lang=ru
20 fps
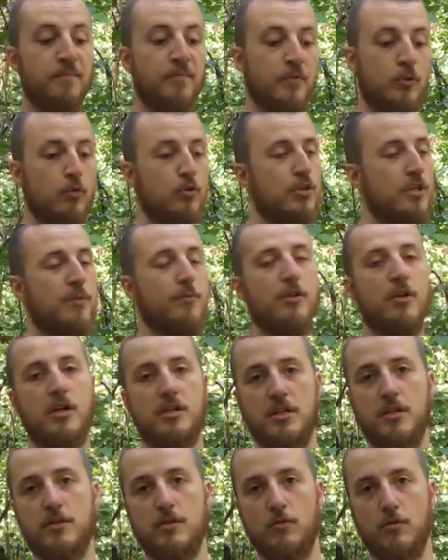То же самое
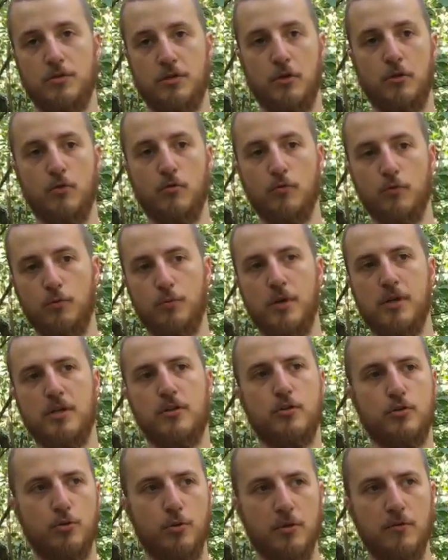касается всего остального. Ну,
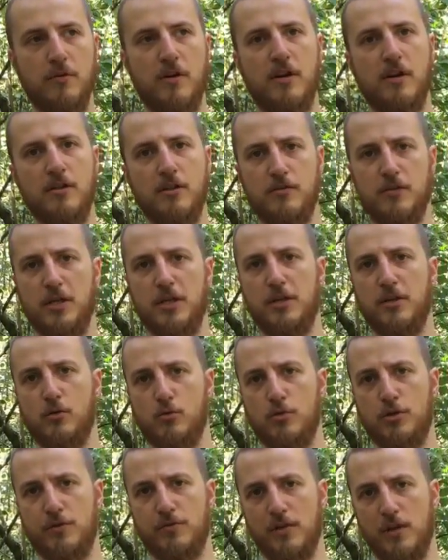понятно, что Евара это всякие
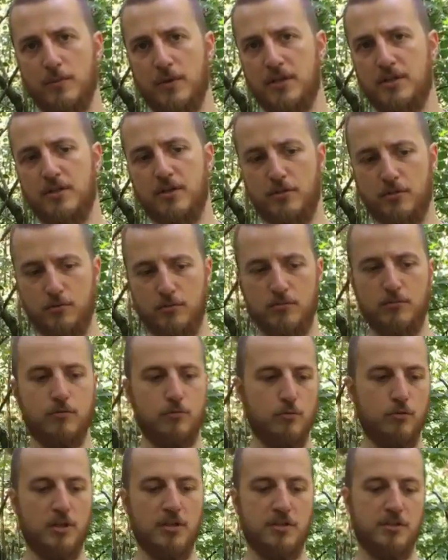ручки, фломастеры,
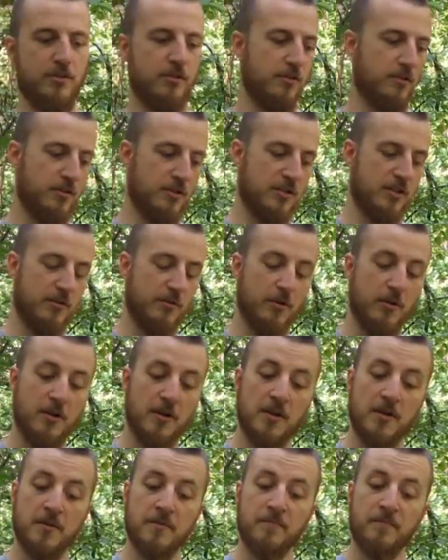тудастеры, не знаю.
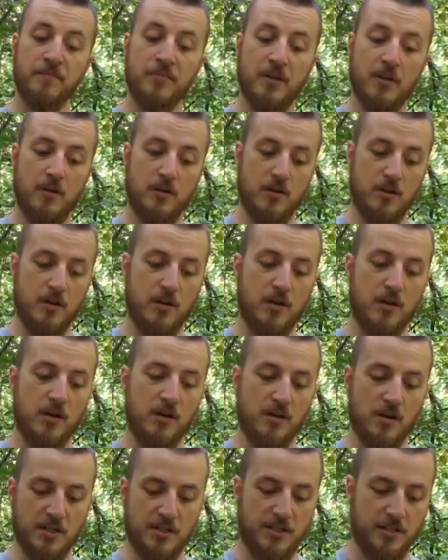А,
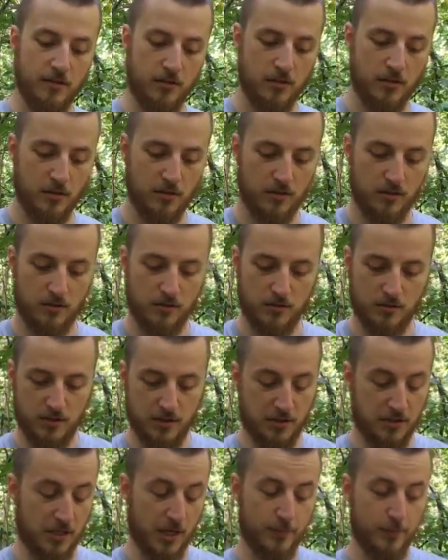гасила это
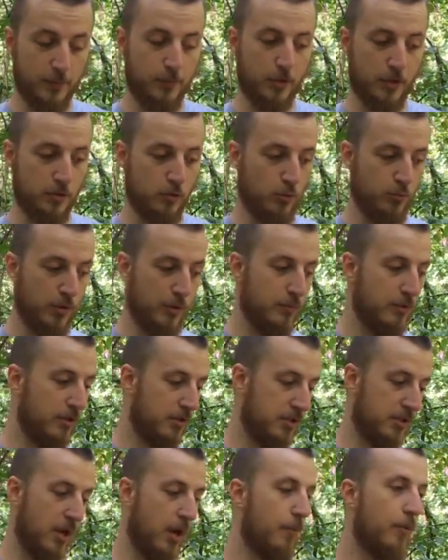самый простой пример,
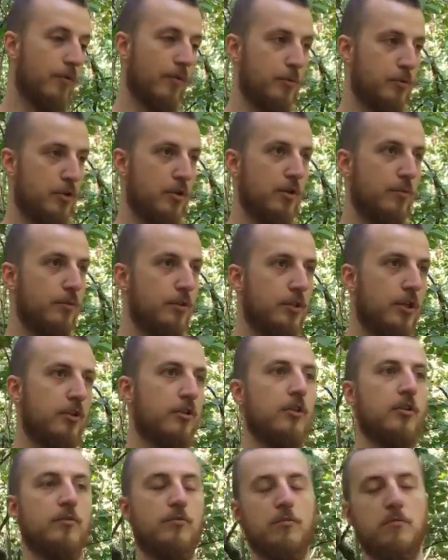самый вообще
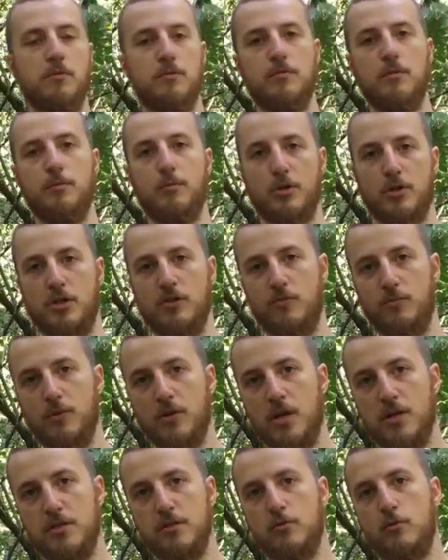элементарный. Это вот вы пошли в
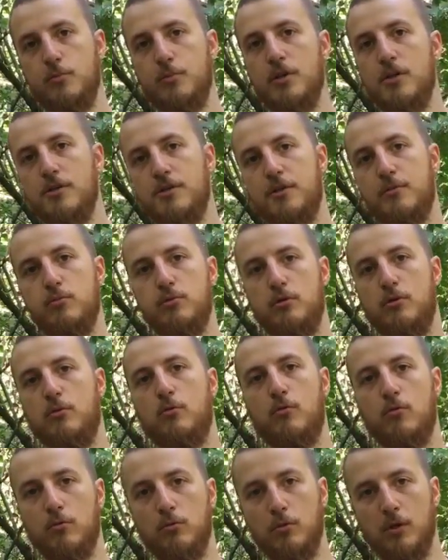магазин, купили себе
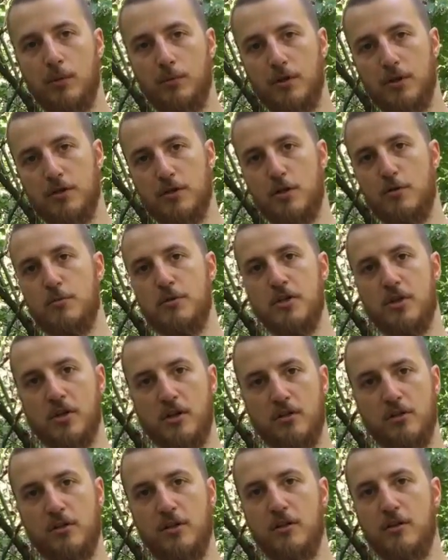бутылку, там, я не знаю,
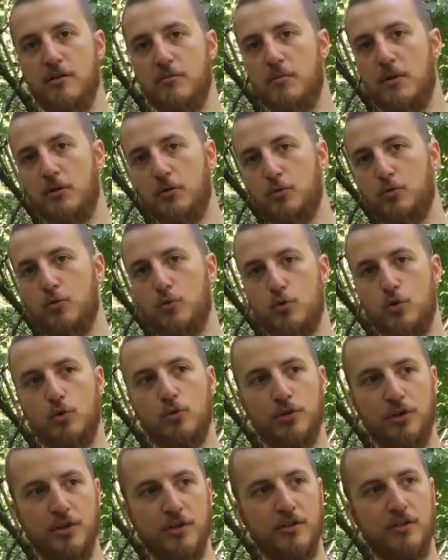минералки или банку
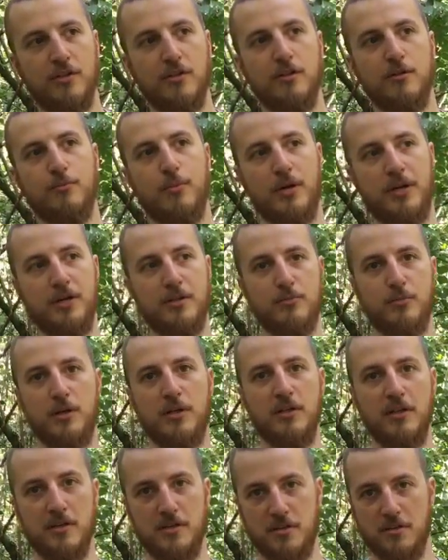тушенки и пакет
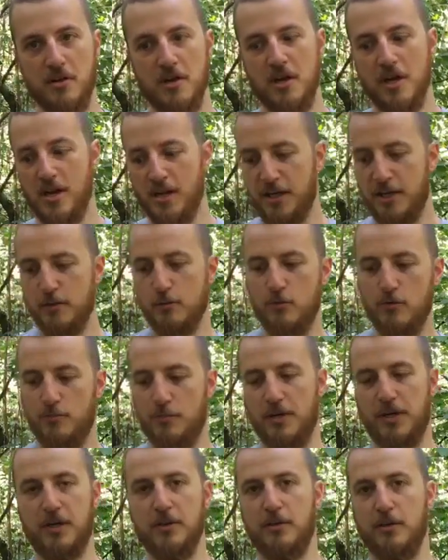майонеза. Кинули в
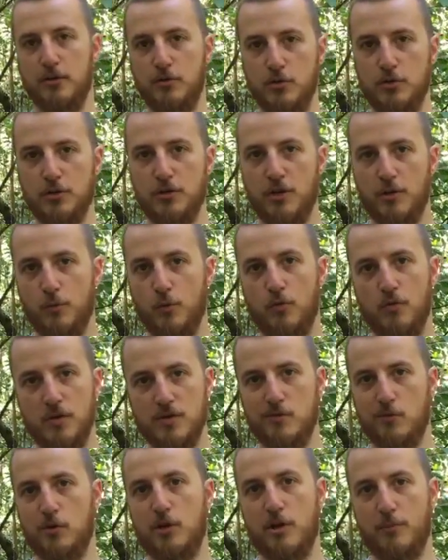пакет и идете домой. У вас
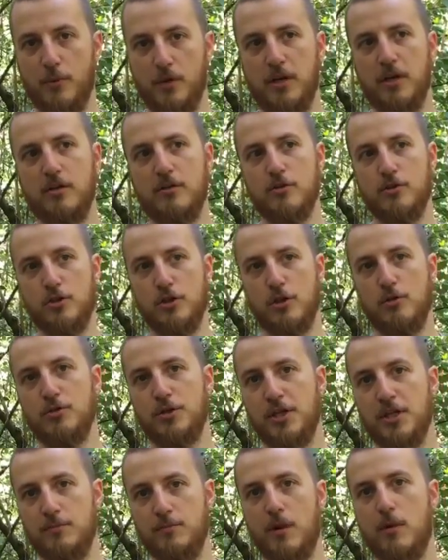в руке пакет, начинаются
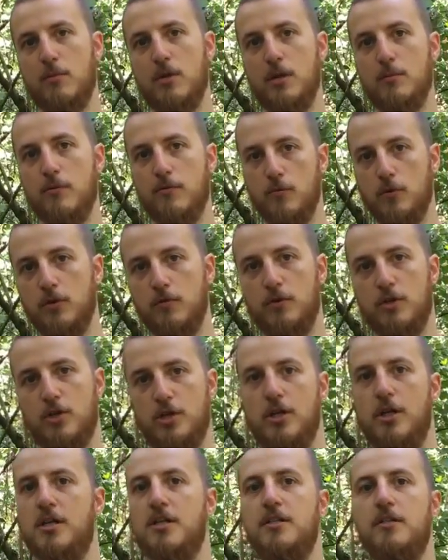какие-то проблемы. Вот ваша
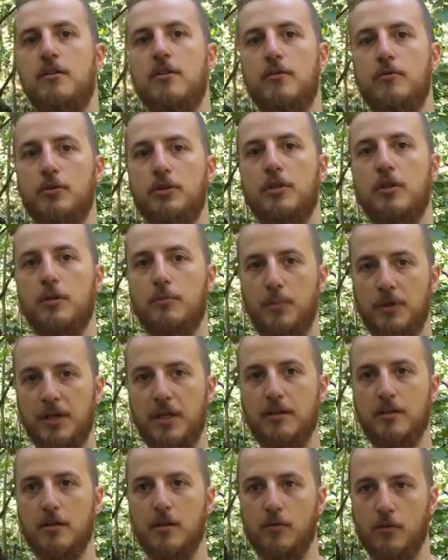гасила. Вот этот
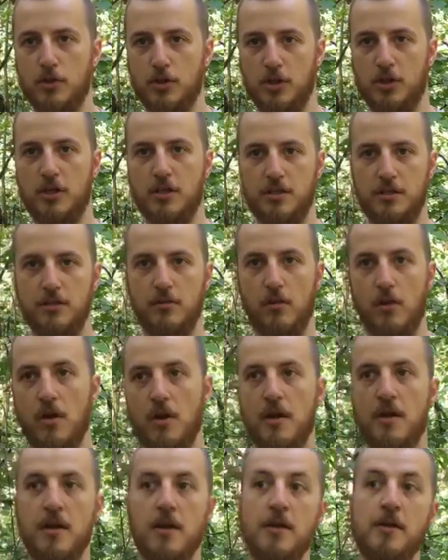пакет, это ваша гасила.
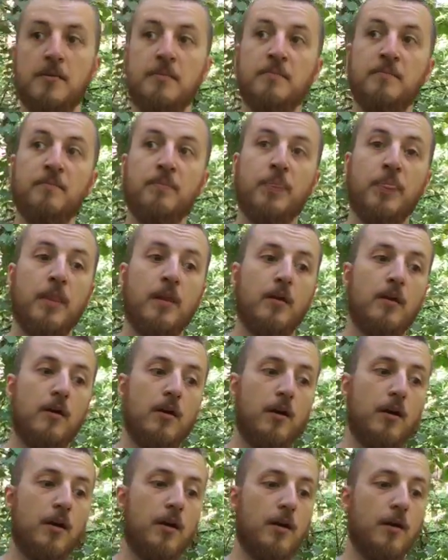
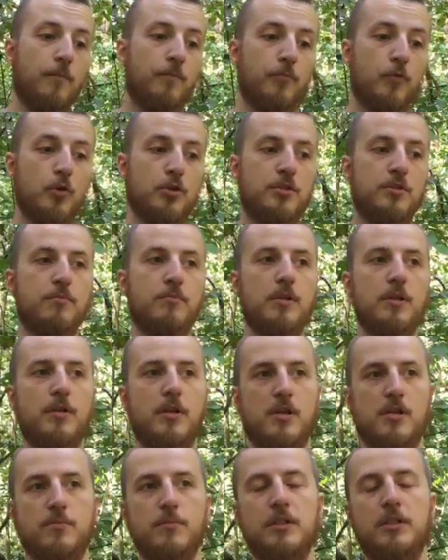А, то есть мы
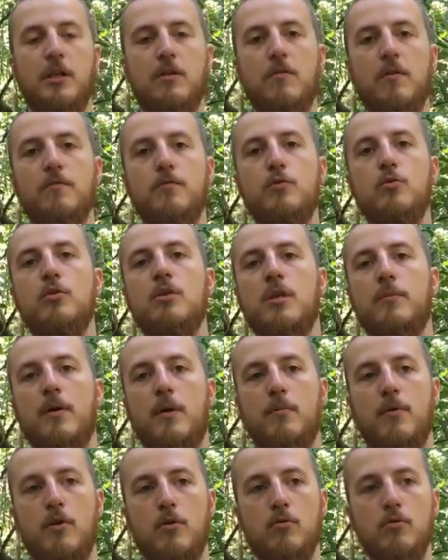рассматриваем всю
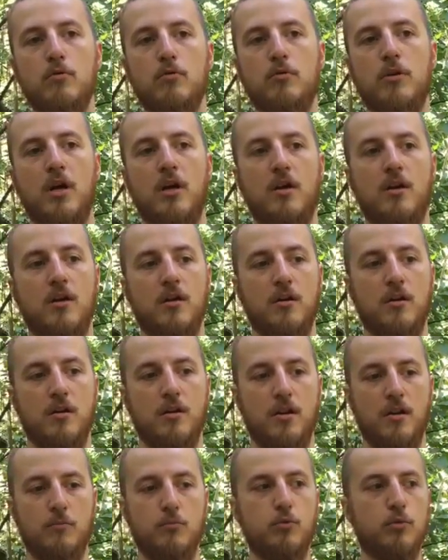самооборону как
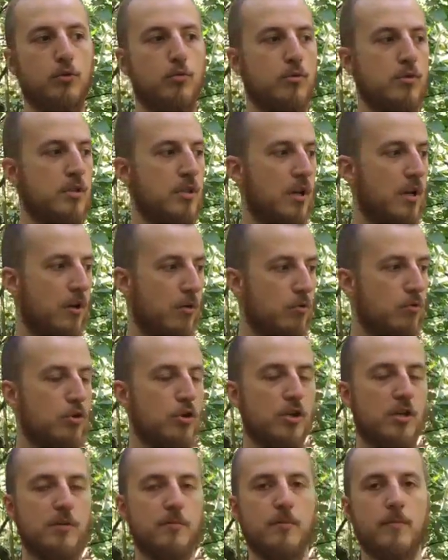работу с
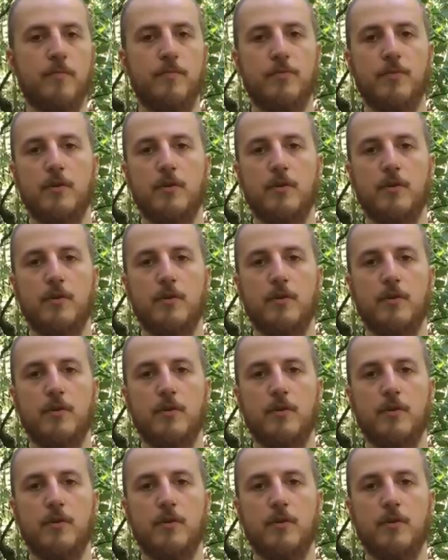оружием